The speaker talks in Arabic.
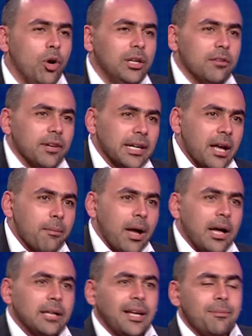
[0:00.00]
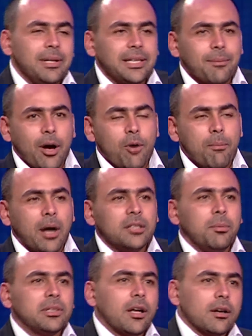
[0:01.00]
واحنا في الجامعه اتعاملت معاهم بعد
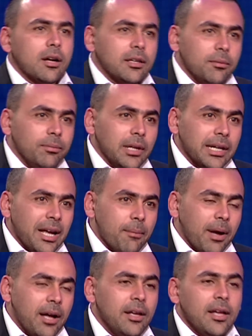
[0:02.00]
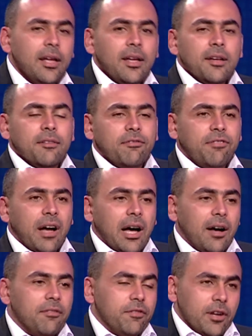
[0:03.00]
ما اتخرجت من الجامعه
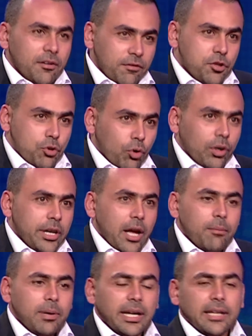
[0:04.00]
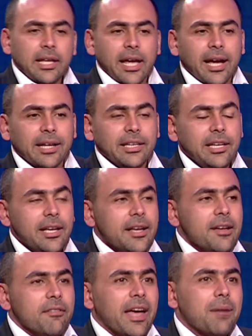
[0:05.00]
ففي شغلي قبل كده يعني
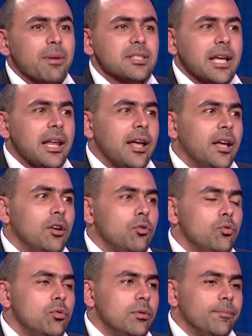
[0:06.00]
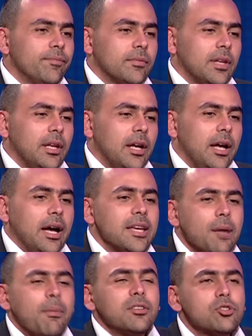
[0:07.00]
فهي المساله انه
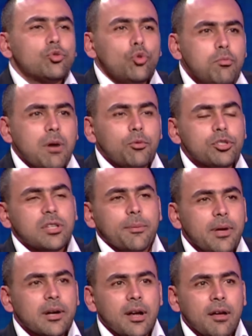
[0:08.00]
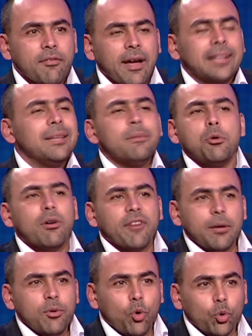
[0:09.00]
هي منظومه مستمره في عدم
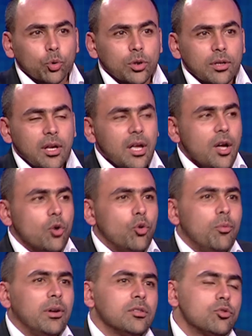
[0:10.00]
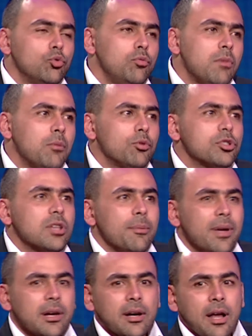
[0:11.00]
الوفاء بوعود ومنظومه
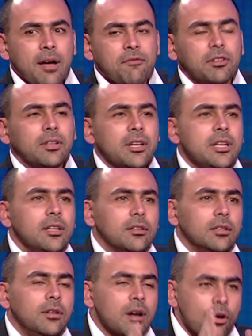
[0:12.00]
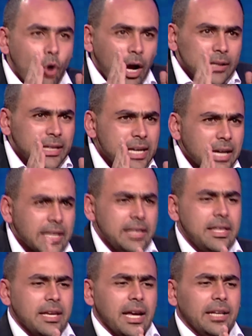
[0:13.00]
مستمره في طريقه اداره احاديه
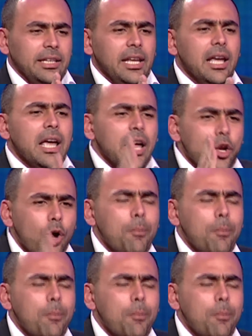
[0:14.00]
جدا يعني اللي